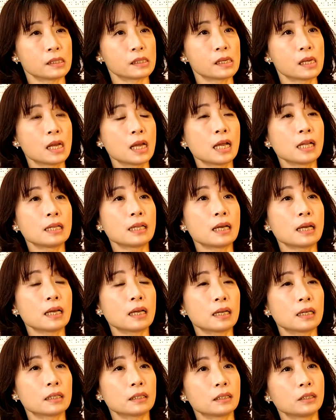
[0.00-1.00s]
是
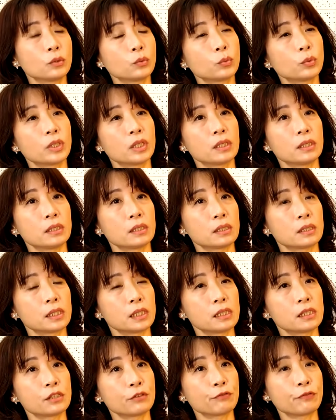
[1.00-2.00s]
那因为
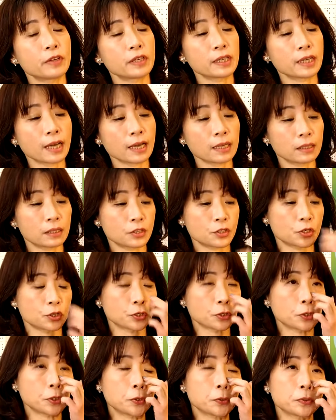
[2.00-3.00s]
其实分开的
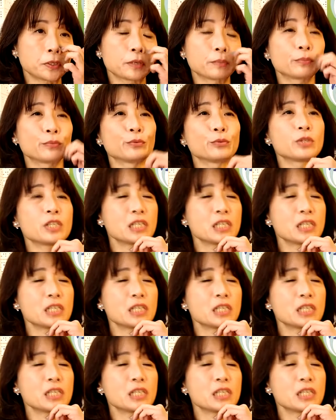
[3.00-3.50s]
时候也不